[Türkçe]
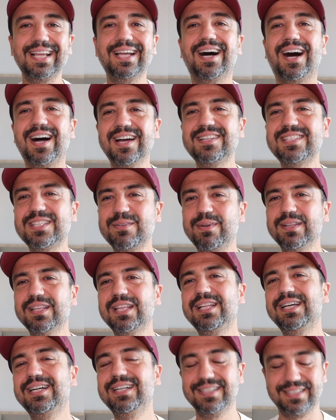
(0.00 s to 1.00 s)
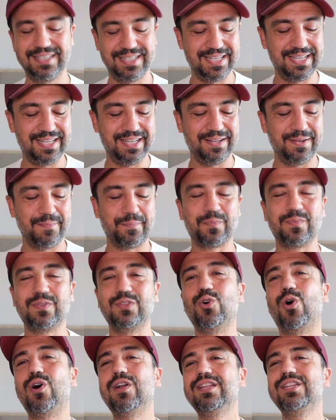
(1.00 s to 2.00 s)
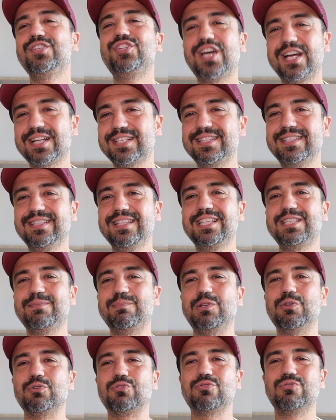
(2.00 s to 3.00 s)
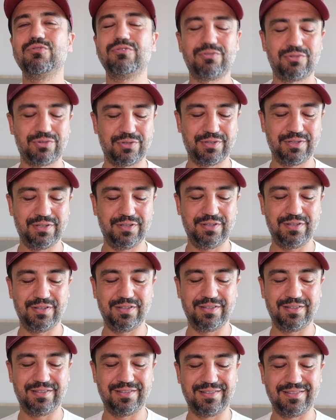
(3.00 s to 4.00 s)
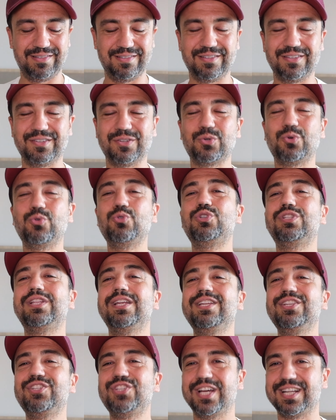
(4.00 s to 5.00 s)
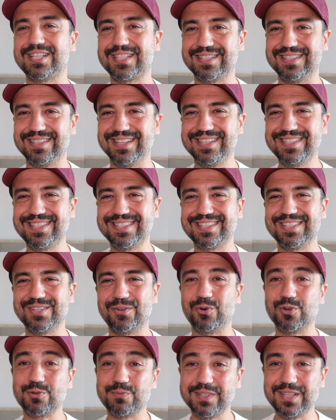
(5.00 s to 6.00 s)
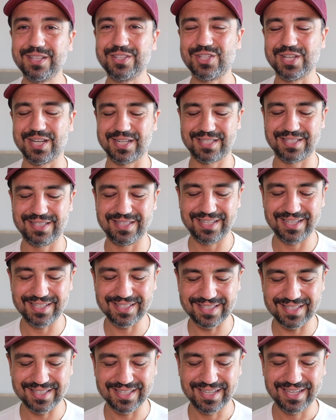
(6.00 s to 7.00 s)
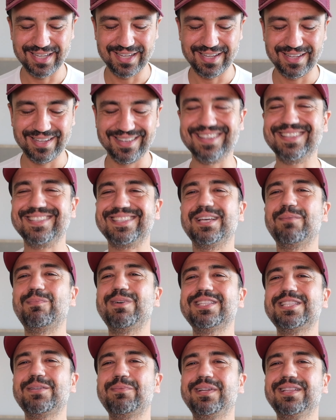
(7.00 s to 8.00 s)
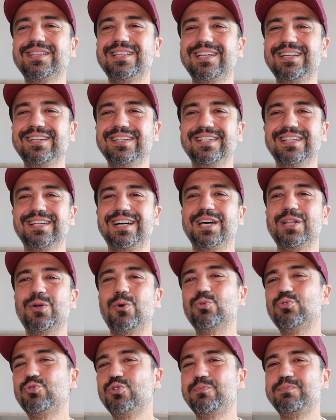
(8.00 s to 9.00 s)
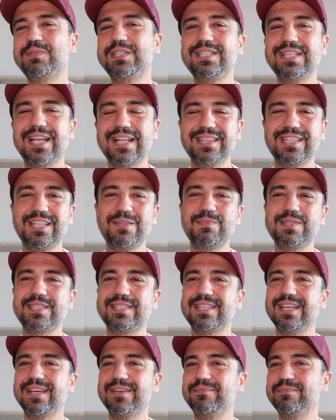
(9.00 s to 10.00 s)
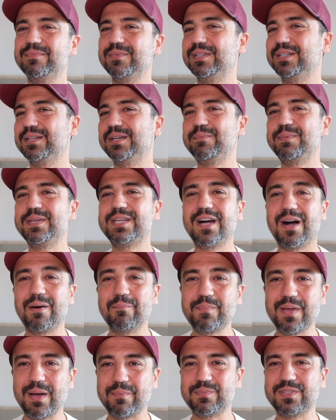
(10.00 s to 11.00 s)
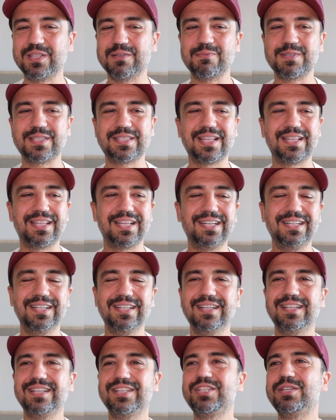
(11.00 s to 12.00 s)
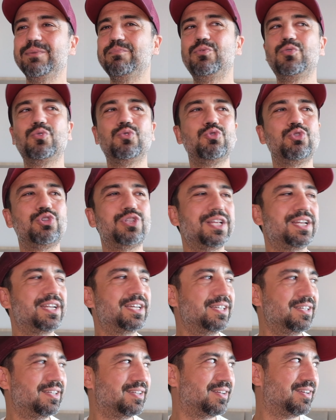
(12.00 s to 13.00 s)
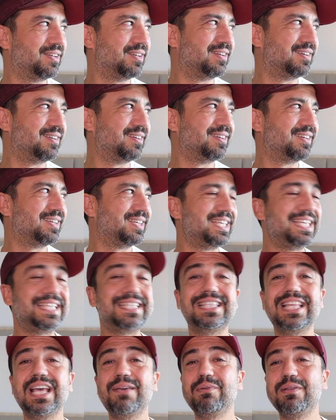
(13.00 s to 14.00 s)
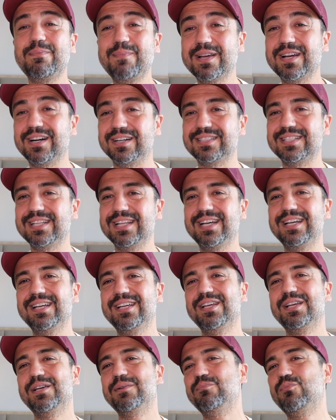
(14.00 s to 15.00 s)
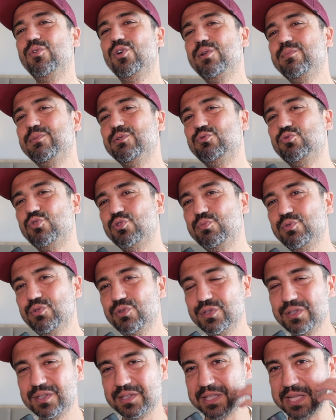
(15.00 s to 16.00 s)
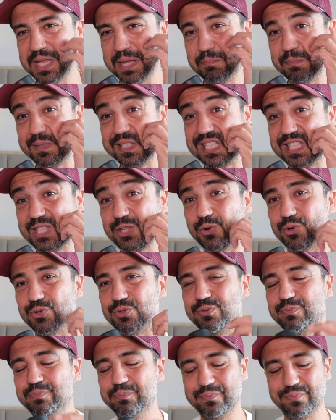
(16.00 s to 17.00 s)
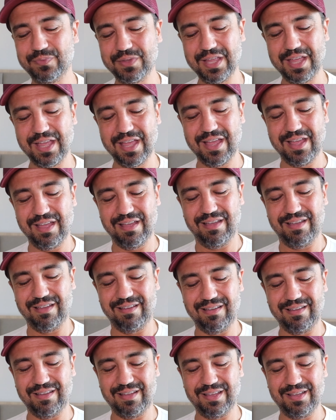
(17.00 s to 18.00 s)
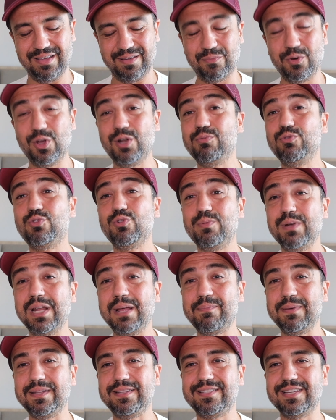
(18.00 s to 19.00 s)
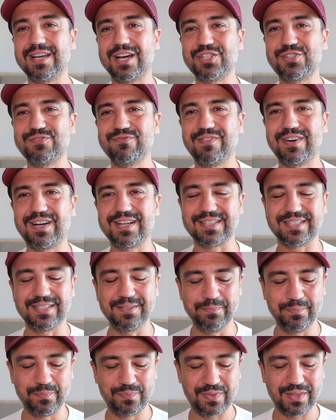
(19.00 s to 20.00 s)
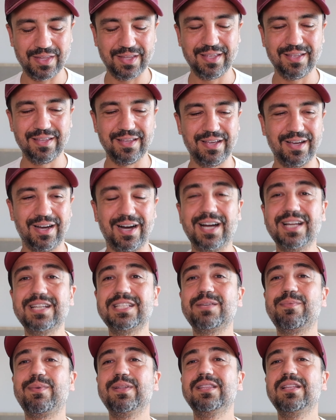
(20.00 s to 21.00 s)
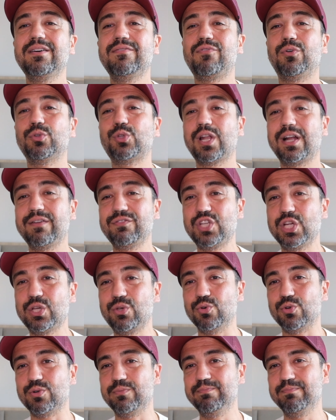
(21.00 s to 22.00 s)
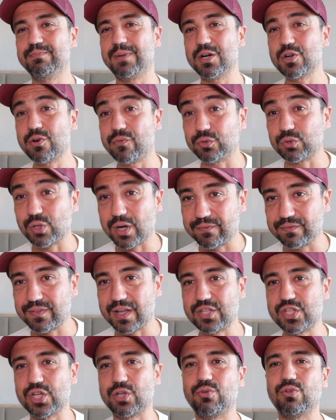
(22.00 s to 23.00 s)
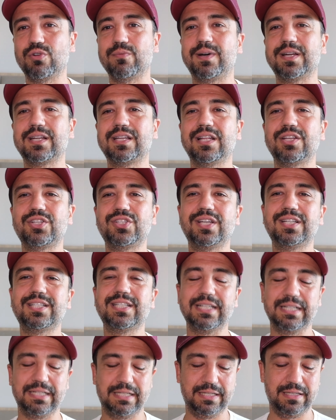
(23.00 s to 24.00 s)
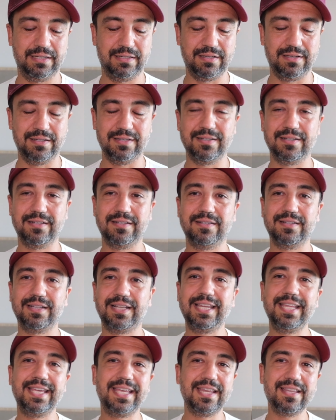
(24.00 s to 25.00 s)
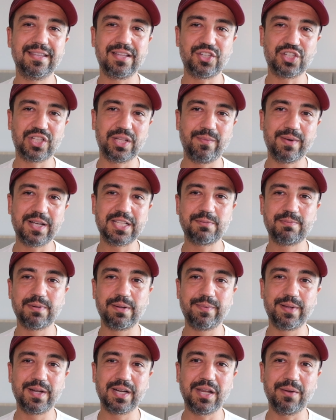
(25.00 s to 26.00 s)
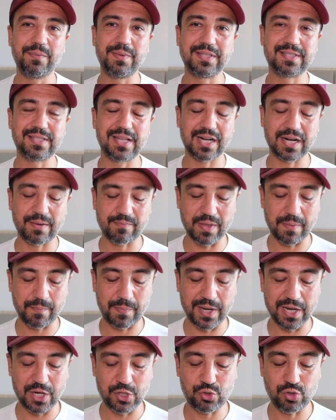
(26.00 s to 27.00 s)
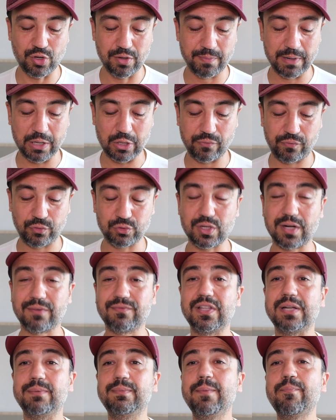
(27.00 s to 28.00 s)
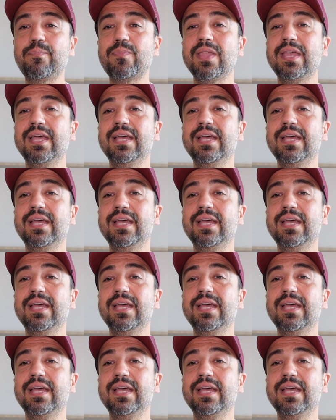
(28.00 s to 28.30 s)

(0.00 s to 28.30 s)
Aynı zamanda da doğanın içerisindeyiz biliyorsunuz e, kuşların içerisindeyiz, ormanın içerisindeyiz. E, zaman zaman da hani oturup dinlendiğimizde, e, bir kamp yaptığımızda da işte bu kuşları e, izleyebilmek adına böyle bir dürbün hep istiyordum. E, böyle bir dürbüne hep ihtiyacım vardı. Aynı zamanda fotoğraf çekiyorum, makro fotoğraflar çekiyorum arkadaşlar. E, linkini de açıklama kısmına bırakırım. Instagram'dan paylaşıyorum makro fotoğraflarımı.